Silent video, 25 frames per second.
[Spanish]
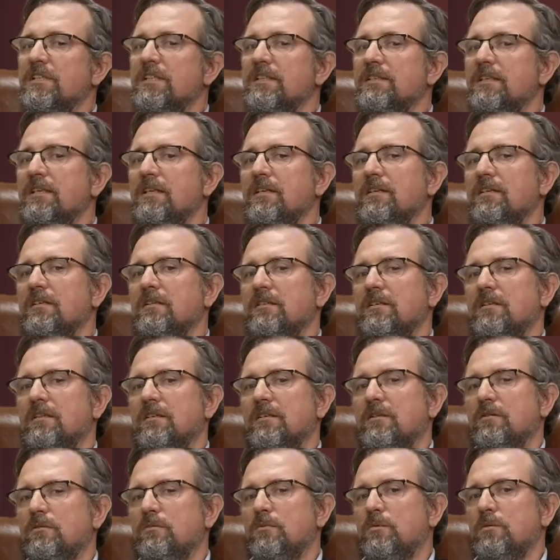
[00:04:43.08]
CERTAL,
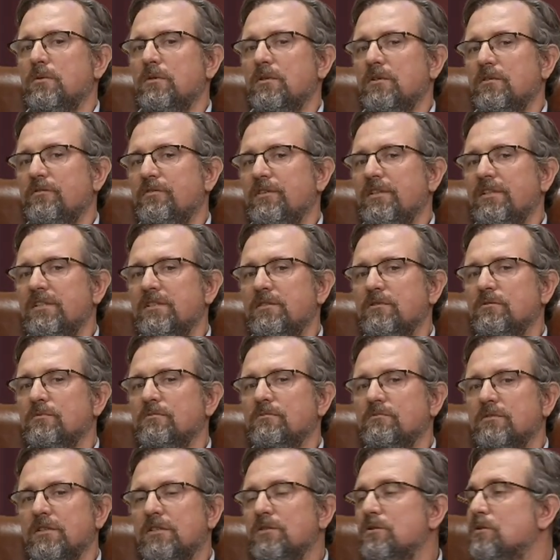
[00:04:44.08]
eh, como vos lo definís, es
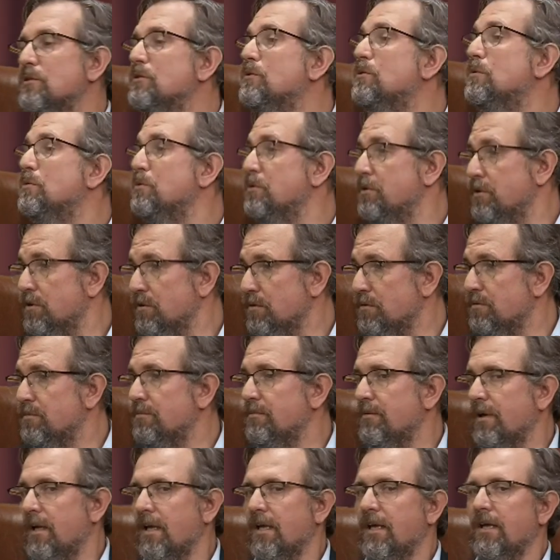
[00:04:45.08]
un centro de estudios.
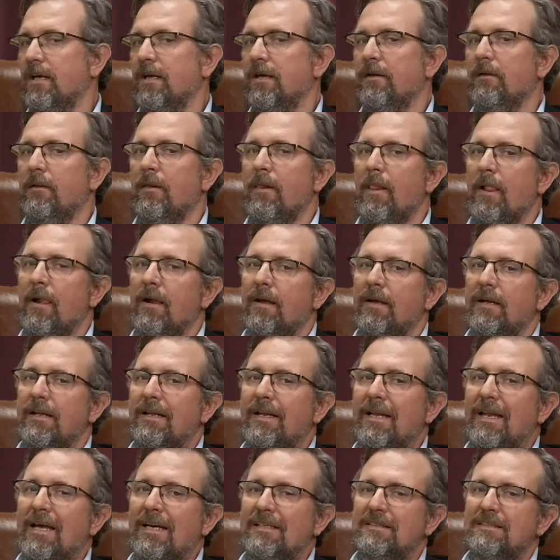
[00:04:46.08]
Eh,
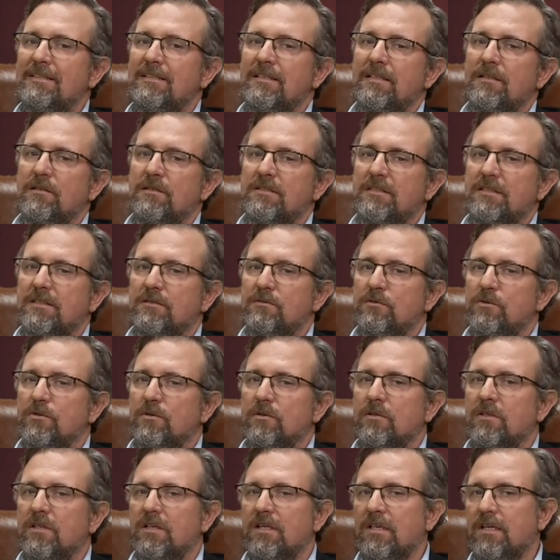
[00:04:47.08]
nace hace
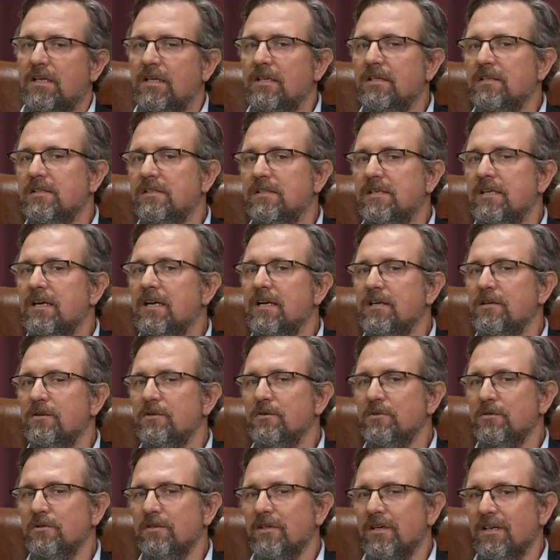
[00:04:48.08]
unos 15
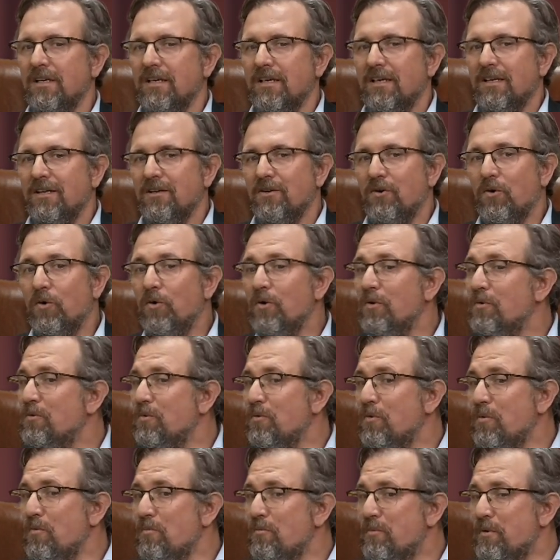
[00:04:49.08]
años con
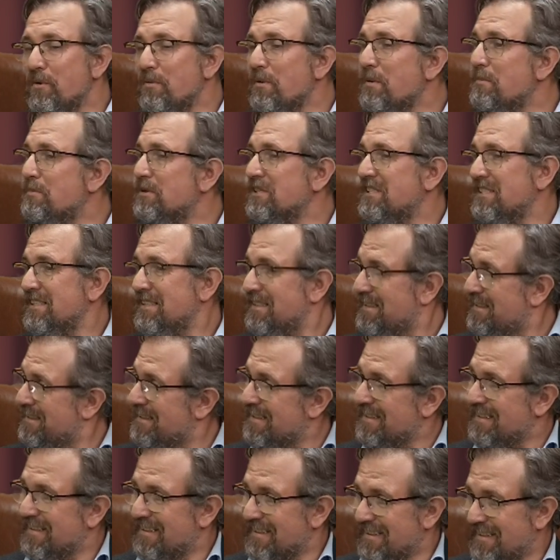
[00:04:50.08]
un primer
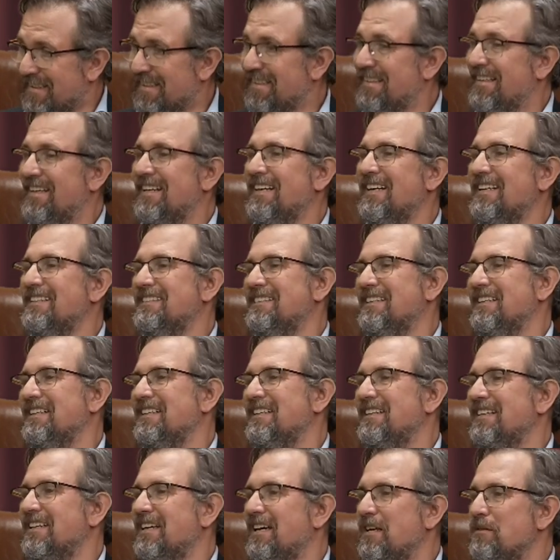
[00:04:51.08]
presidente que es de esta casa,
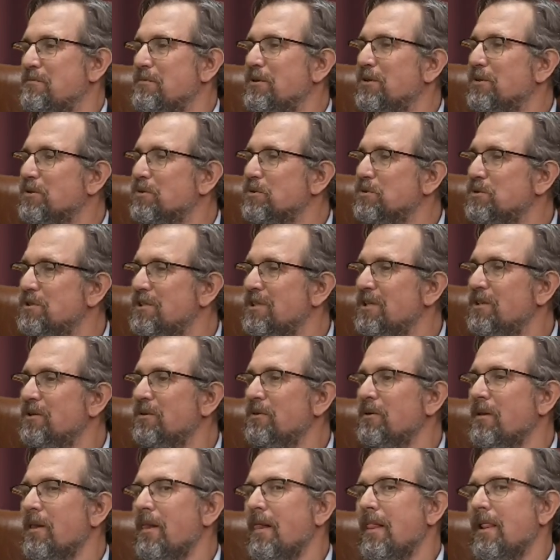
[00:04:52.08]
eh, Carmelo
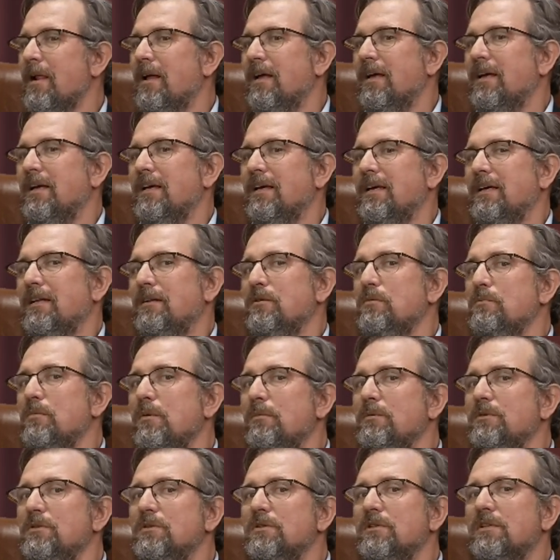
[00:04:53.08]
Ruggilo. en un
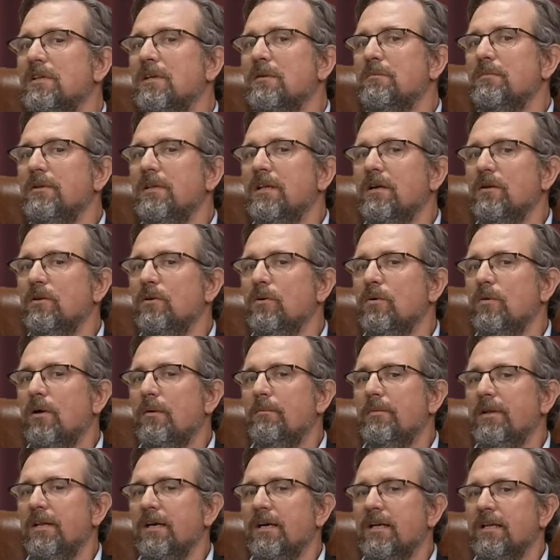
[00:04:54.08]
momento determinado,
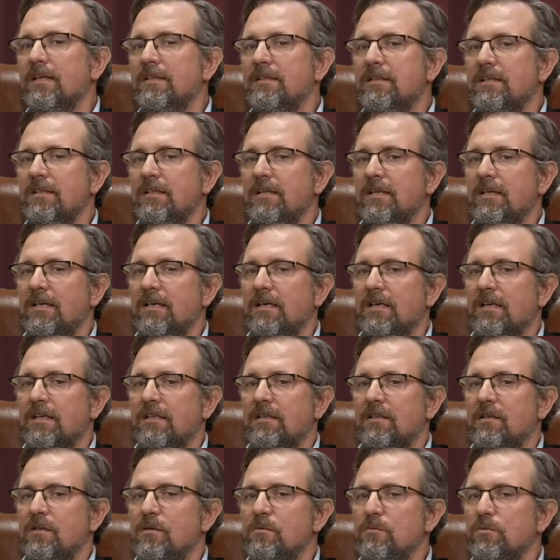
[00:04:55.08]
América Latina
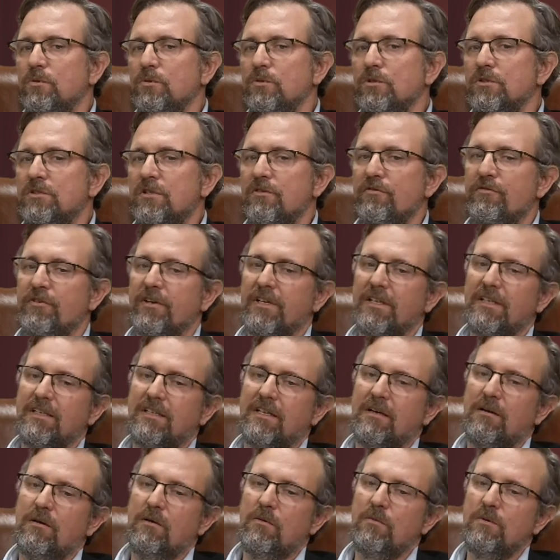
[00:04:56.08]
y el mundo se
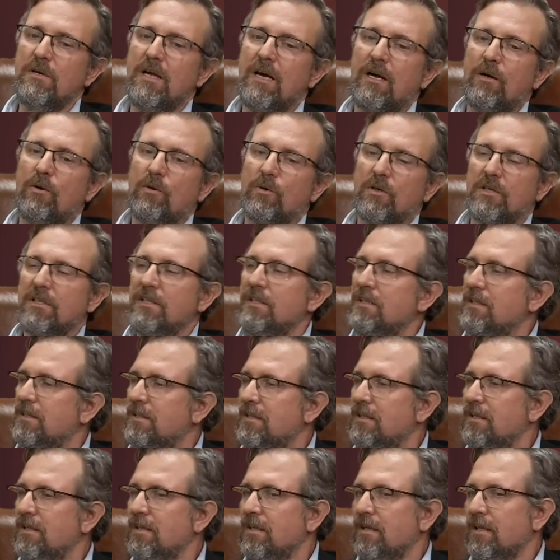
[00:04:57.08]
enfrentaba a una
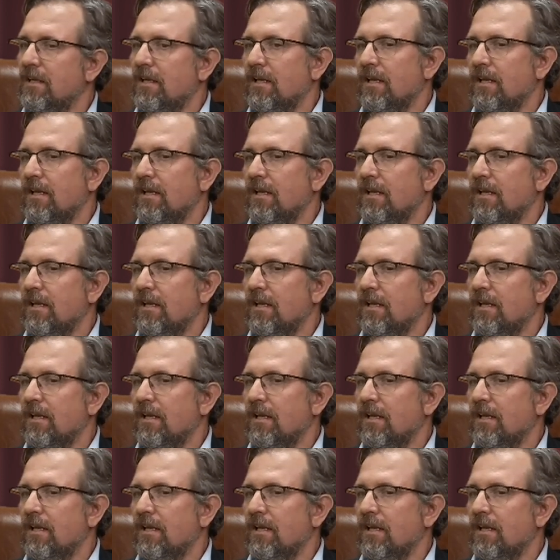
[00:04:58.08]
corriente